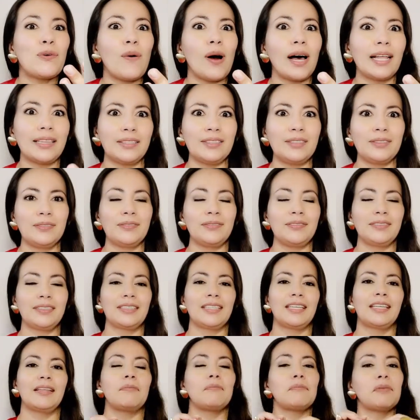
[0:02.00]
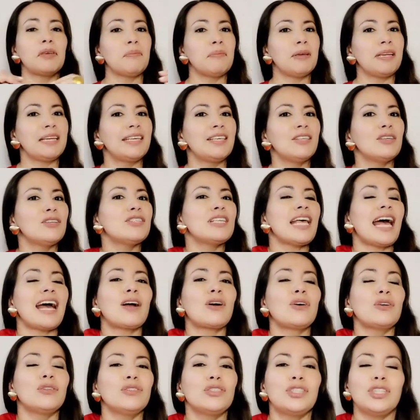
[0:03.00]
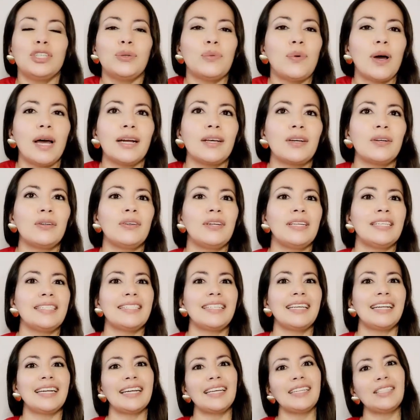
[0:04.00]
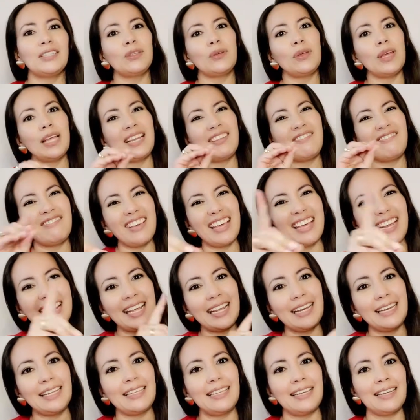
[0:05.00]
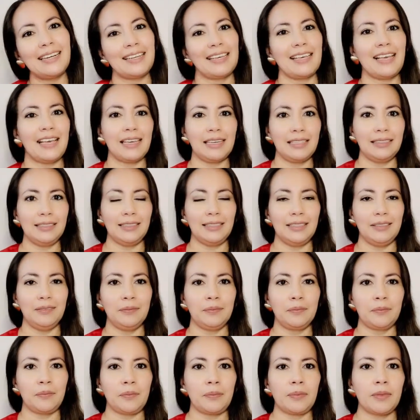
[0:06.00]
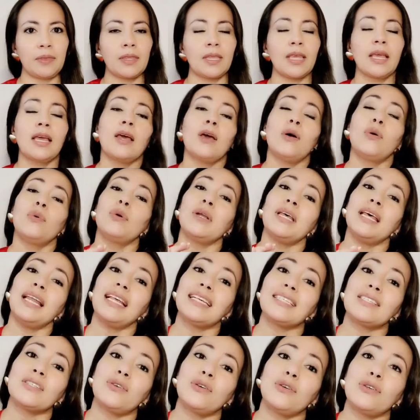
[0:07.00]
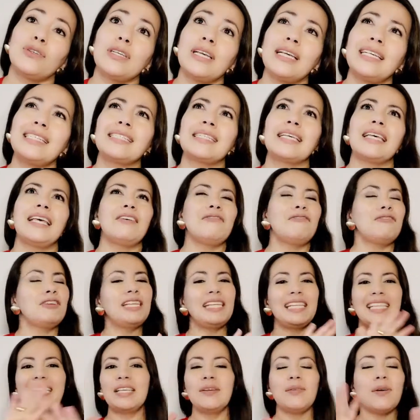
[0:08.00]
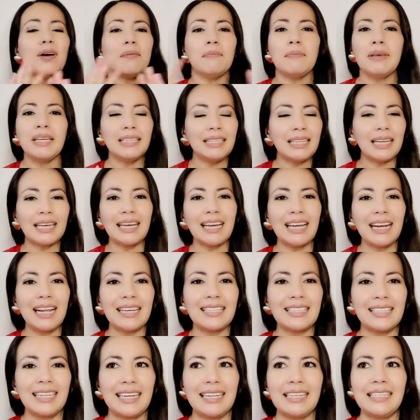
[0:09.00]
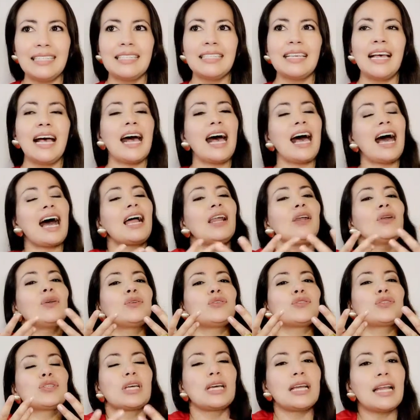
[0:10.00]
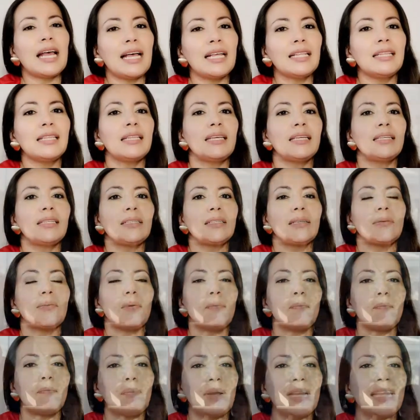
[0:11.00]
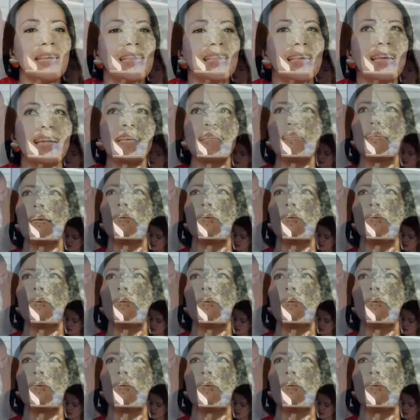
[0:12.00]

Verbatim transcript: 4. Bienvenidos a continuar con este reto de libera el líder que hay en ti. Una de las cosas que definitivamente caracteriza a los grandes líderes,